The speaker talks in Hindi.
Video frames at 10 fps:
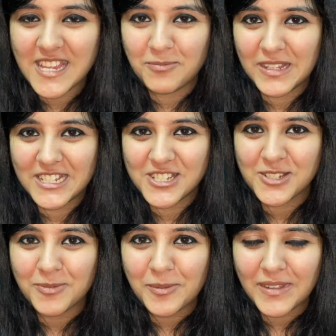एप्लीकेशन
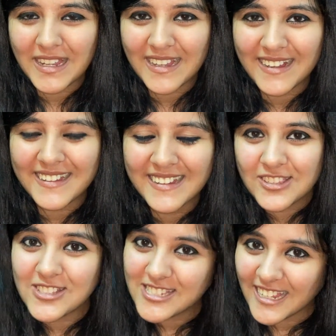में मिलेगा
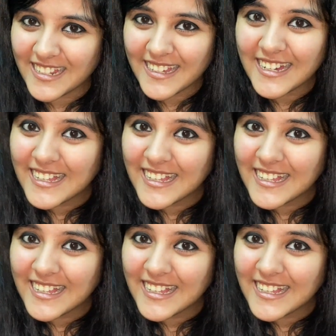तो चलिए